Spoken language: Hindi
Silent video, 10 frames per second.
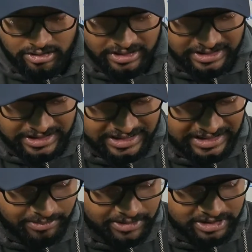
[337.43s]
और इसी
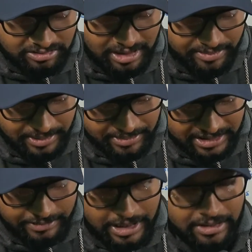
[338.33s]
एग्जाम्पल्स को आप
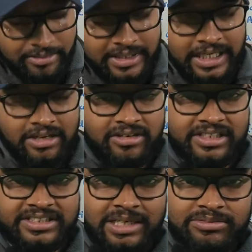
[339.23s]
अपने दिमाग में बैठाइए और
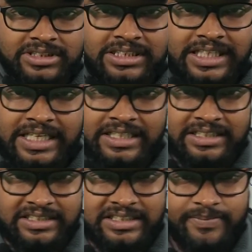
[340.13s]
एग्ज़ाम्स की तैयारी
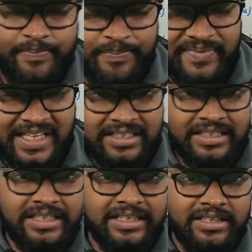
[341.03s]
कीजिए
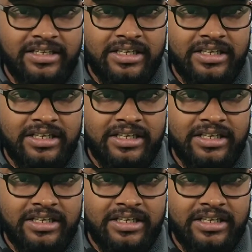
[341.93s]
ठीक है